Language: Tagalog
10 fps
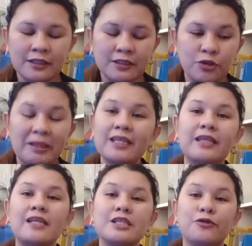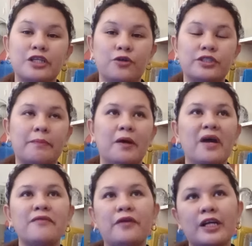Dumating din si Kuya Joseph.
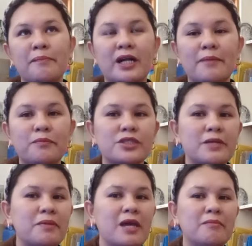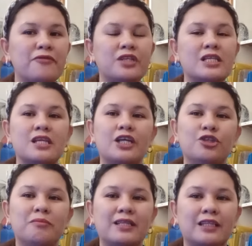However, kapag ka po si PMFTC ay
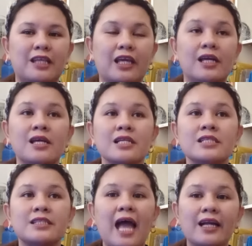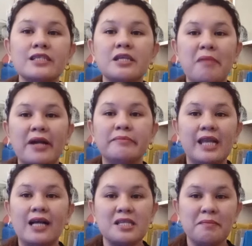dumadating, tanging si Marby
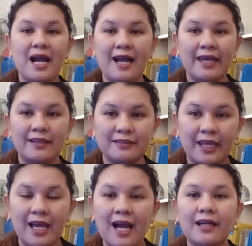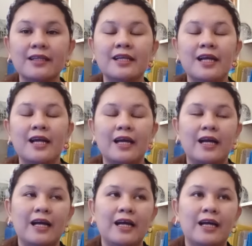lang sa mga ahente ang
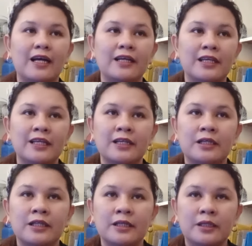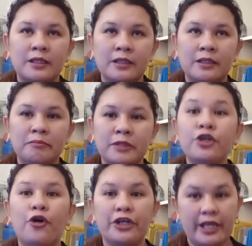uh,
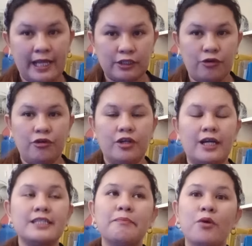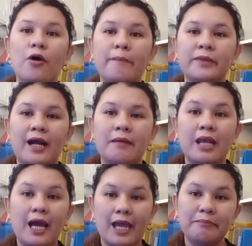kino-orderan ko. Kasi po, uh,
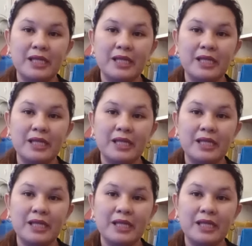malaki ang